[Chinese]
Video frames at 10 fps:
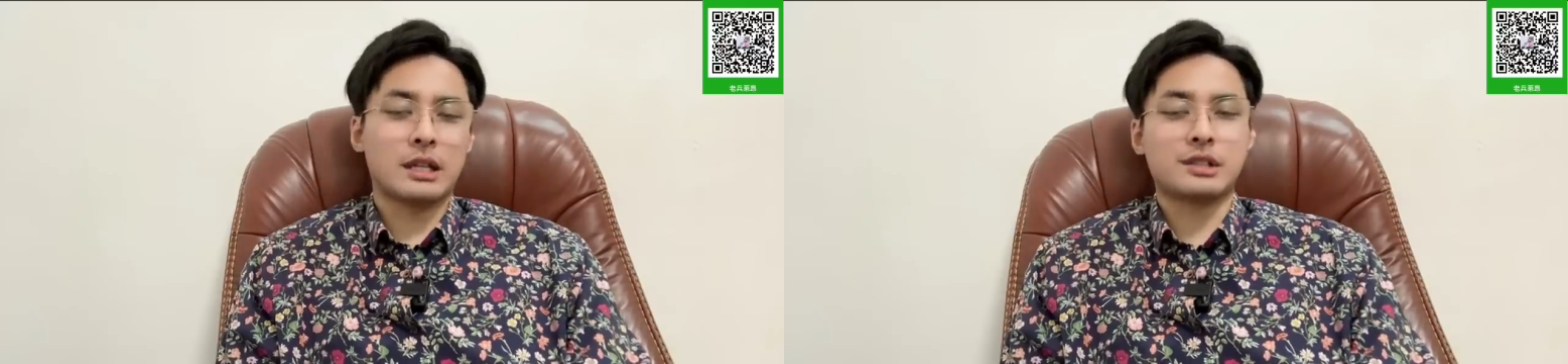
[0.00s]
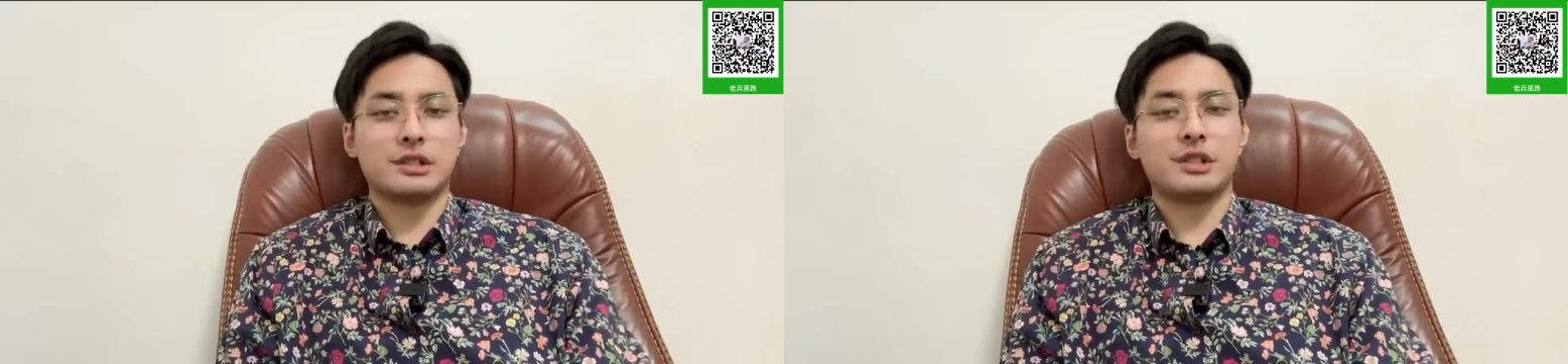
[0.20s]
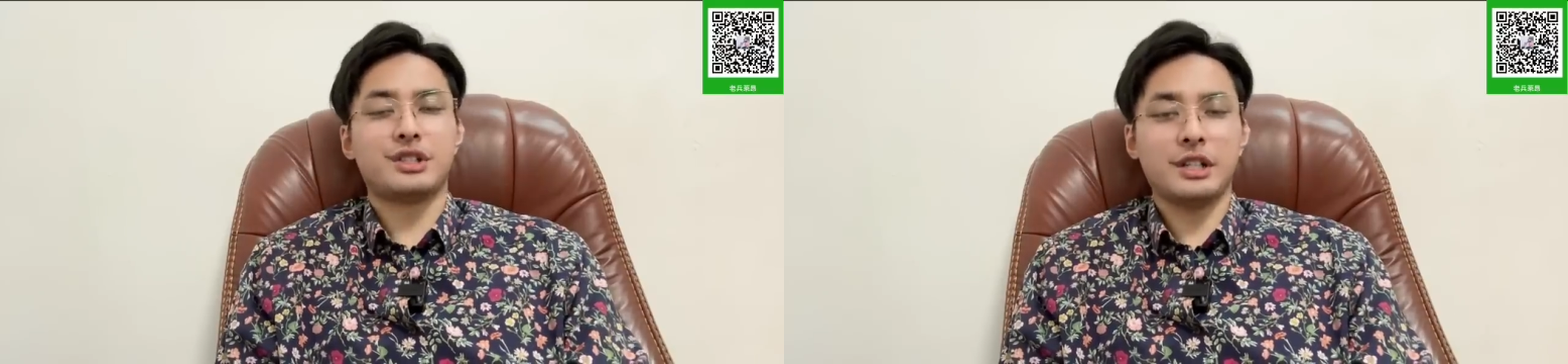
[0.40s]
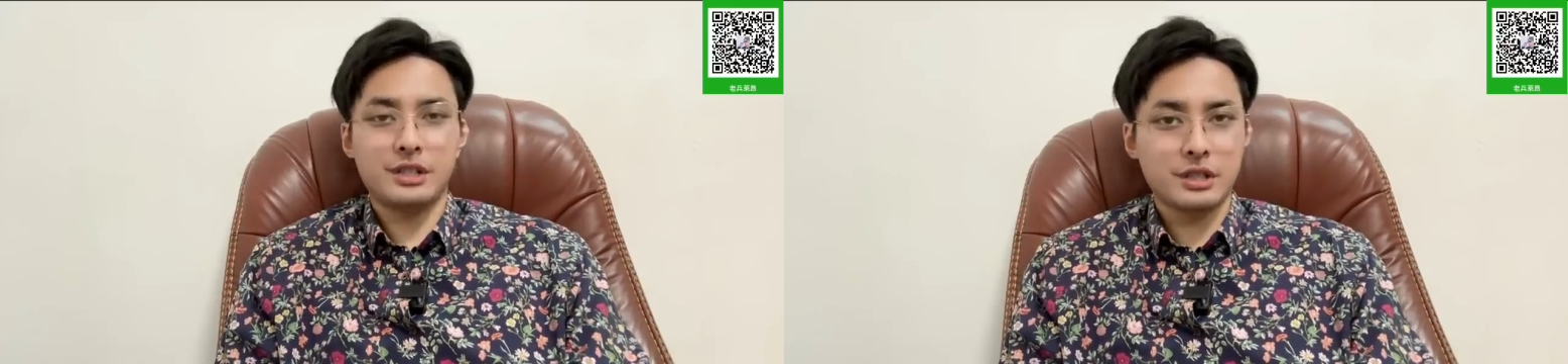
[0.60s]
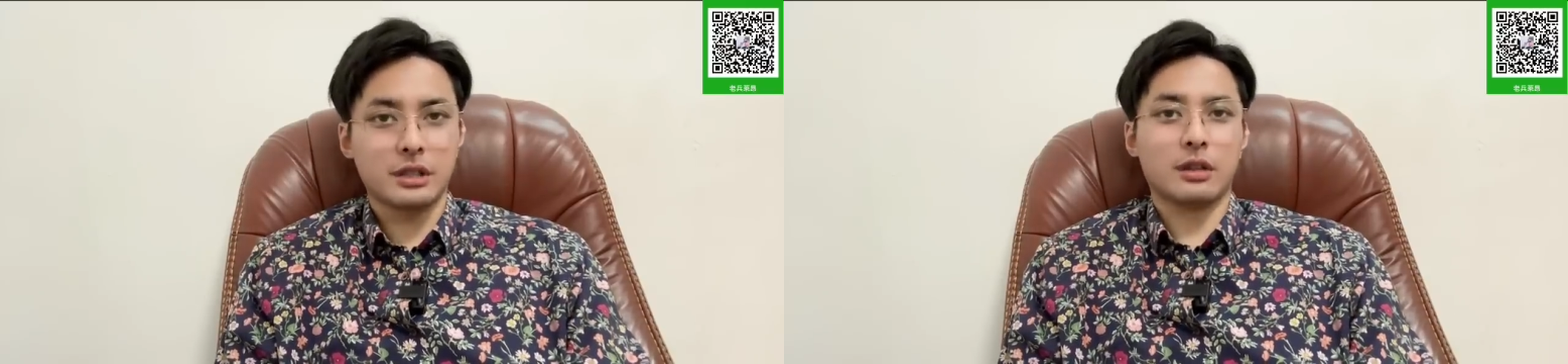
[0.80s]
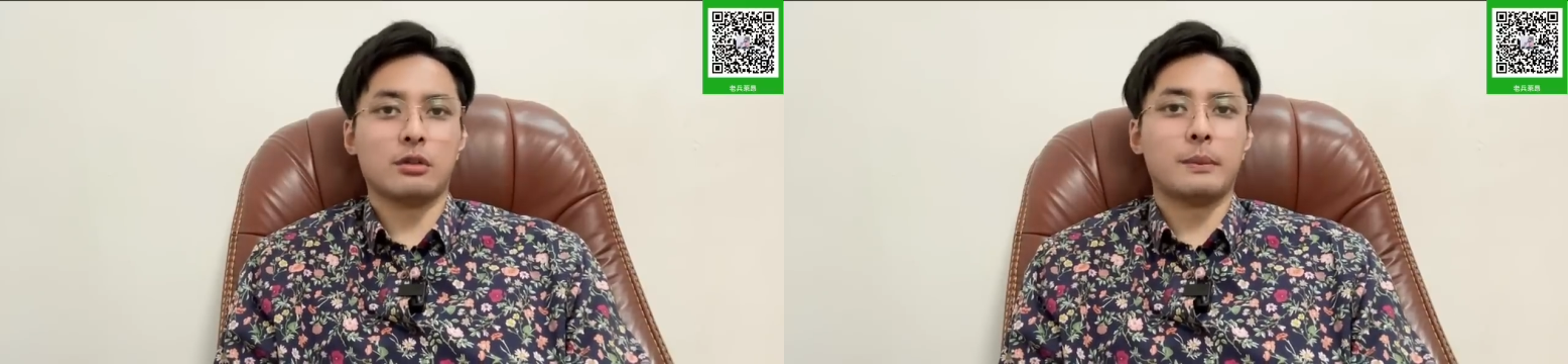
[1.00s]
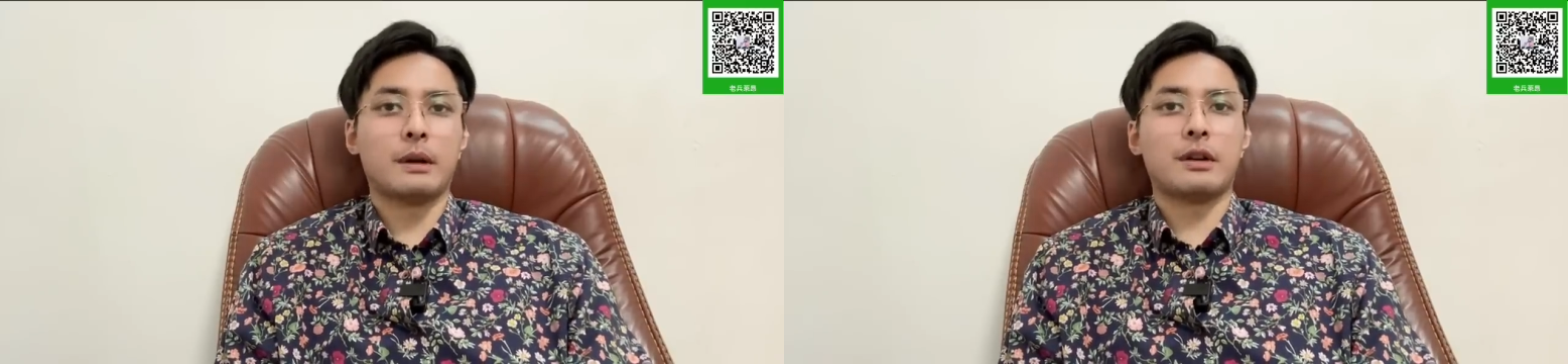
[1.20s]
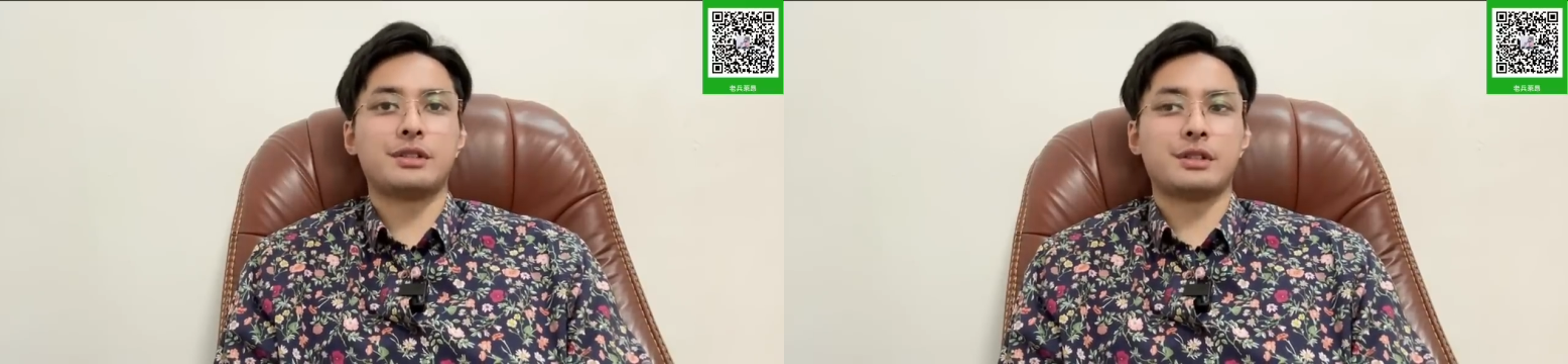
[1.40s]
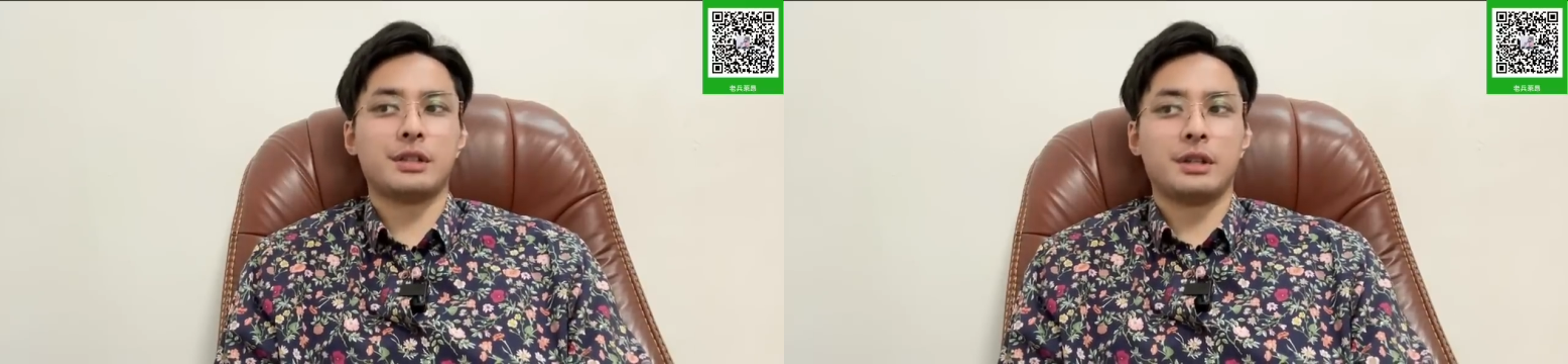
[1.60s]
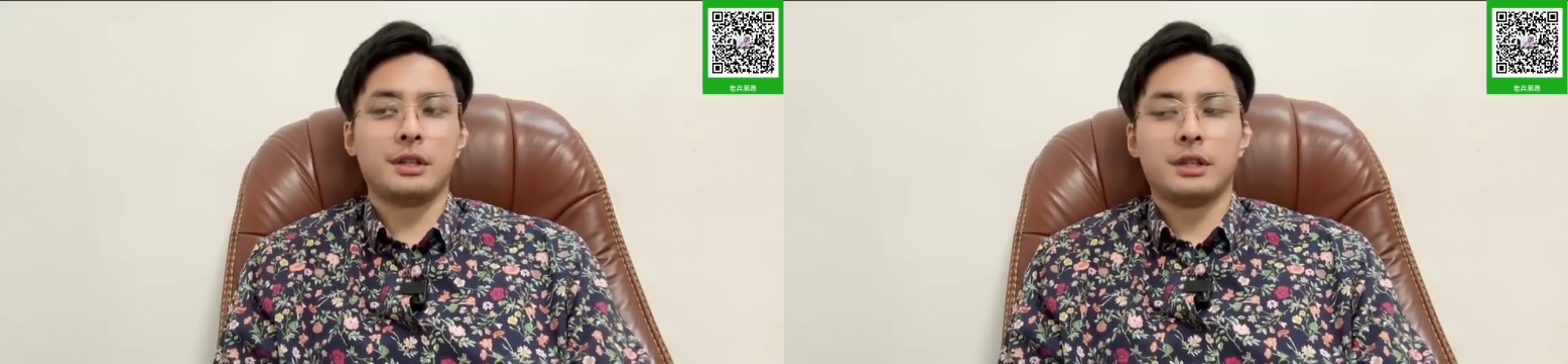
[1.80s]
那只是经济上的伙伴关系、
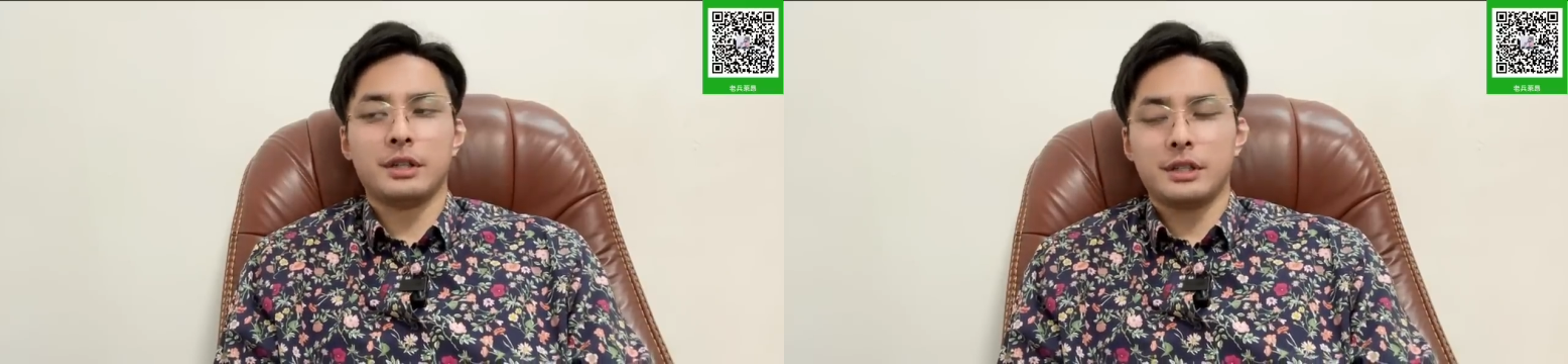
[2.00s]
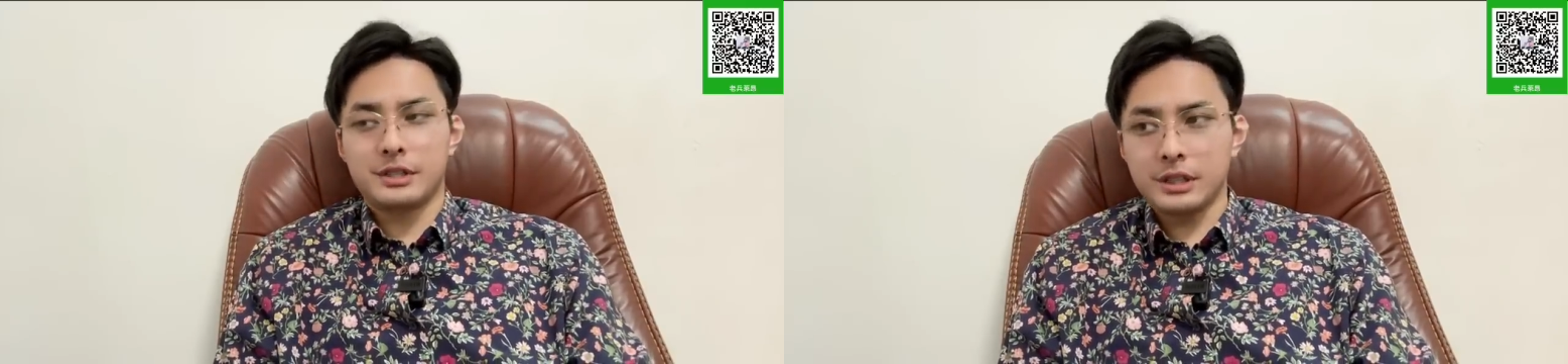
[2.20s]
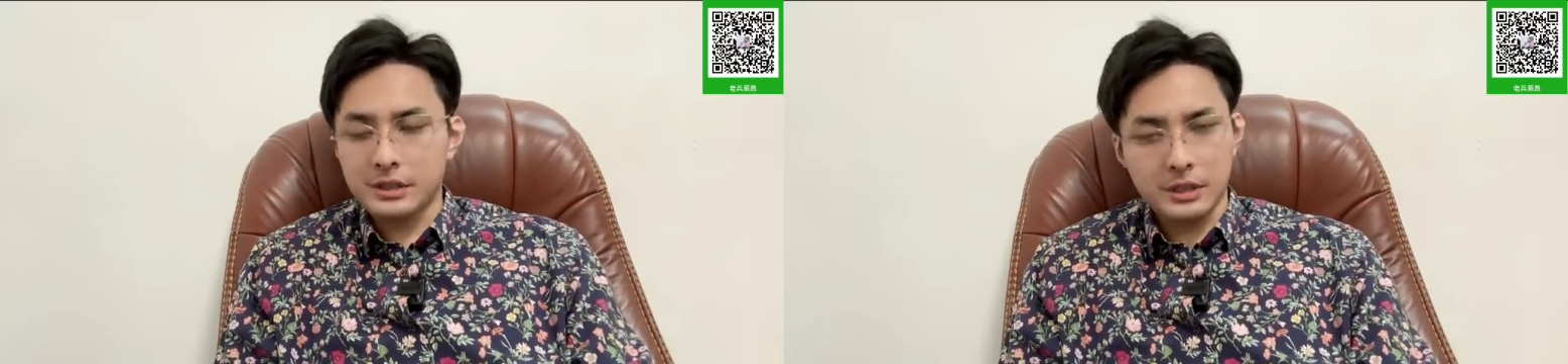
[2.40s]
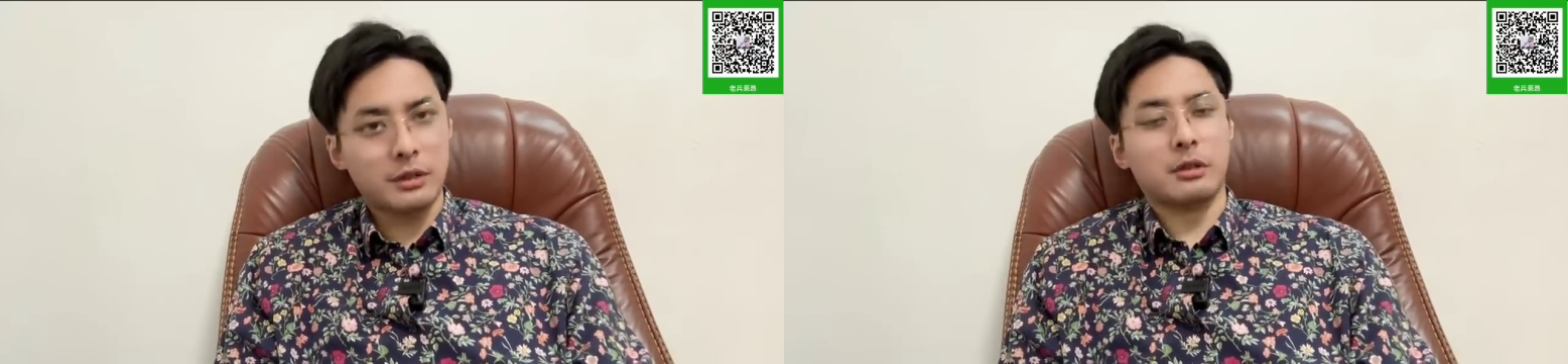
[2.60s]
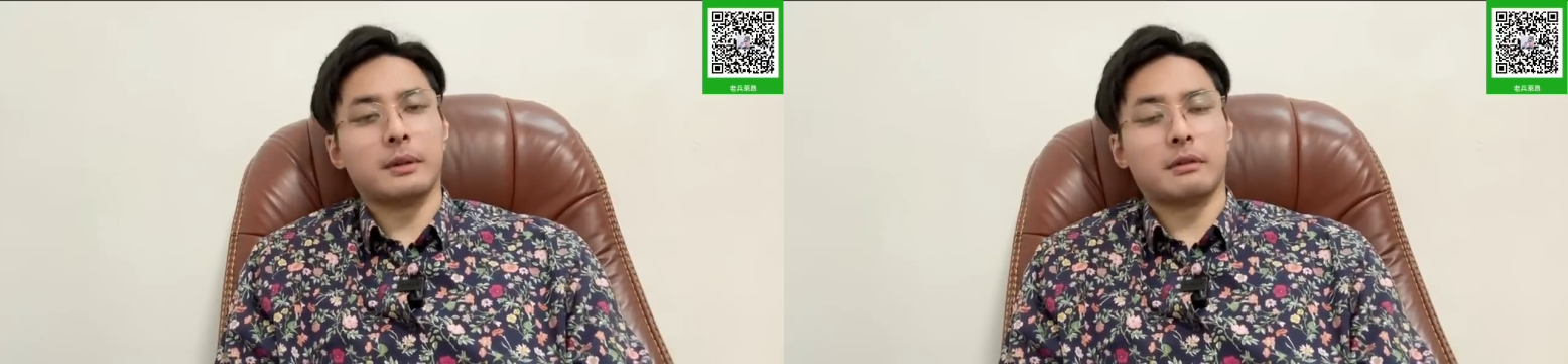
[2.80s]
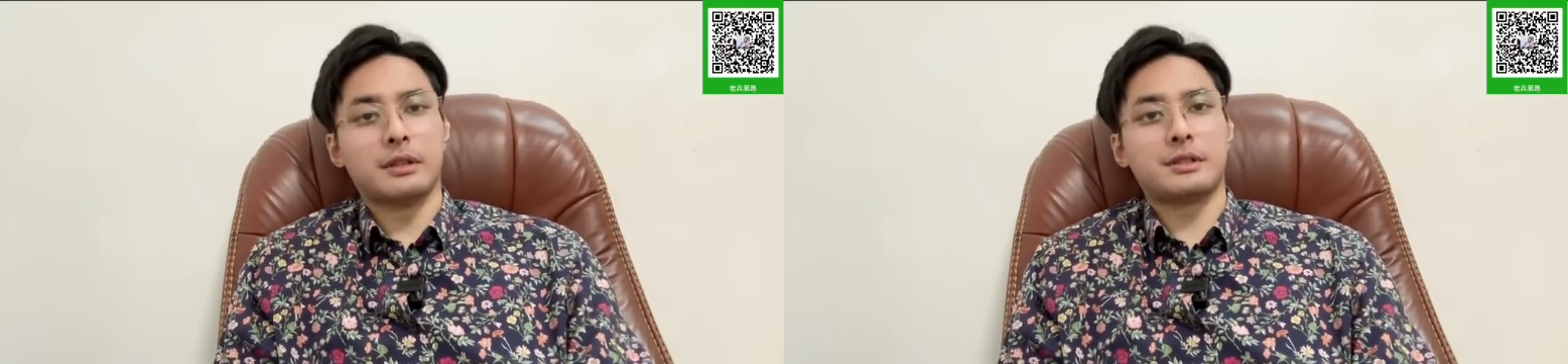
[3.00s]
政治上的伙伴关